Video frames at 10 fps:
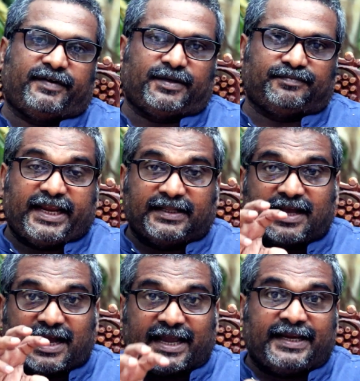வேண்டும் இந்த
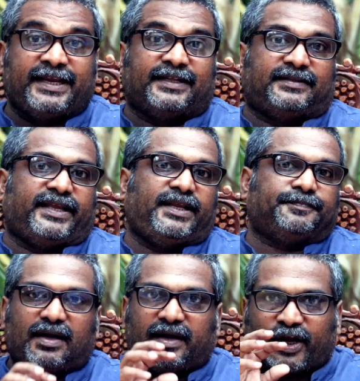ஐக்கியத்தை
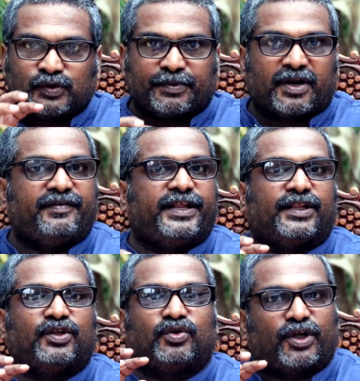டயாஸ்பராவில்
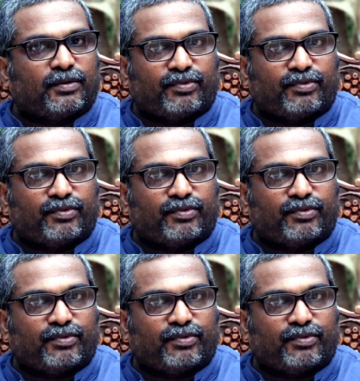இருந்தும் தொடங்க